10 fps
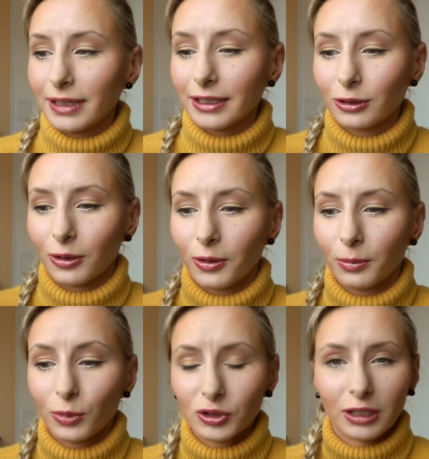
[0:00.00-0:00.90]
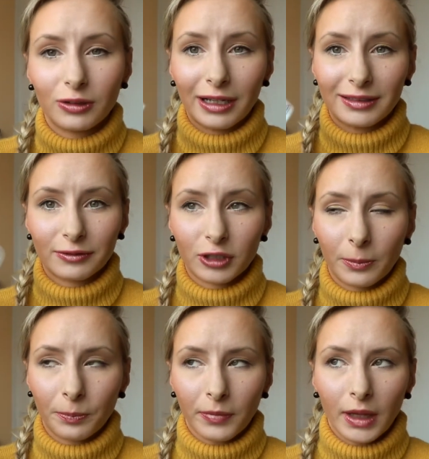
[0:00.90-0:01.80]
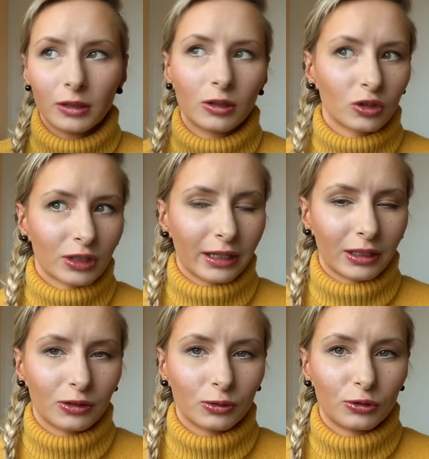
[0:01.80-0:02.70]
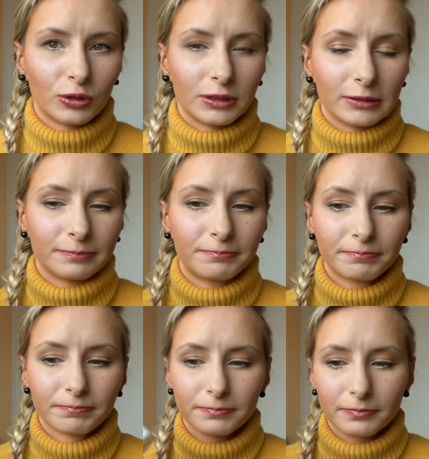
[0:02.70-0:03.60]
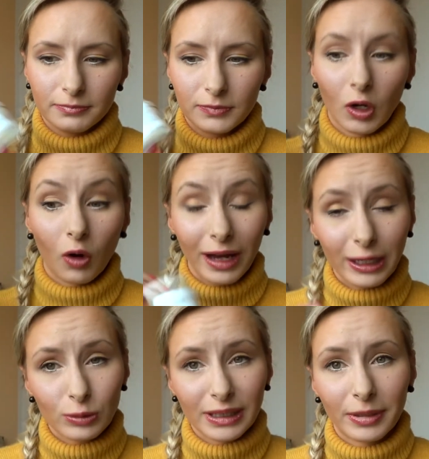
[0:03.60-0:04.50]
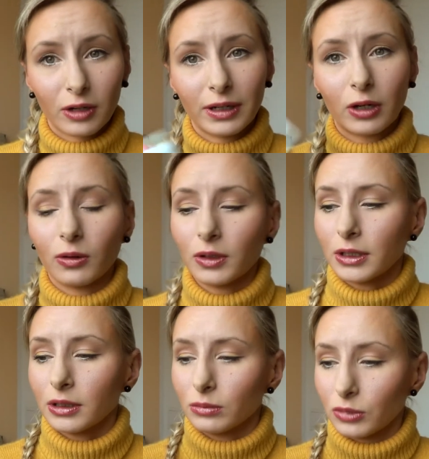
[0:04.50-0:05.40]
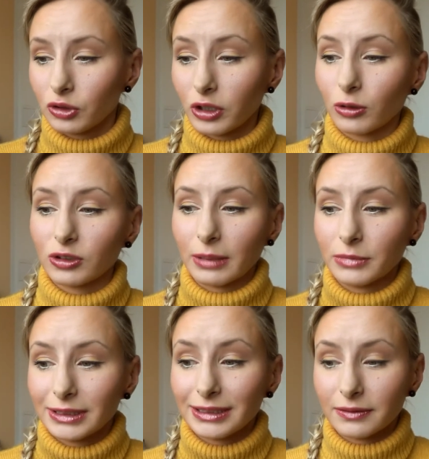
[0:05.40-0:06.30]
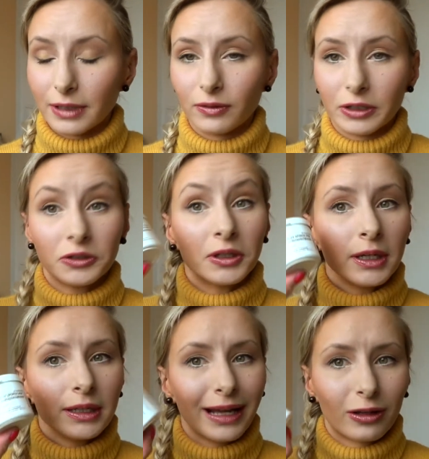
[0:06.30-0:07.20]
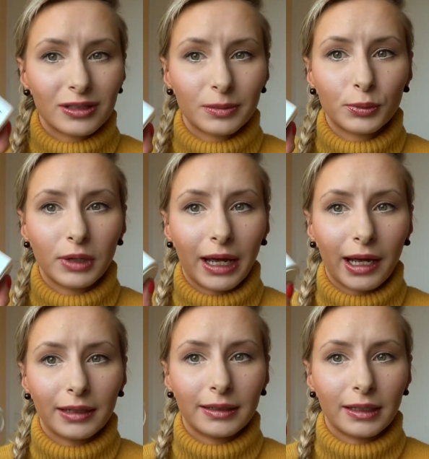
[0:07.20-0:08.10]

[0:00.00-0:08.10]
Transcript: węch, to można dolać zawsze troszkę jakiegoś olejku zapachowego bądź czegoś tam i zniwelować. Ja dosypuję e,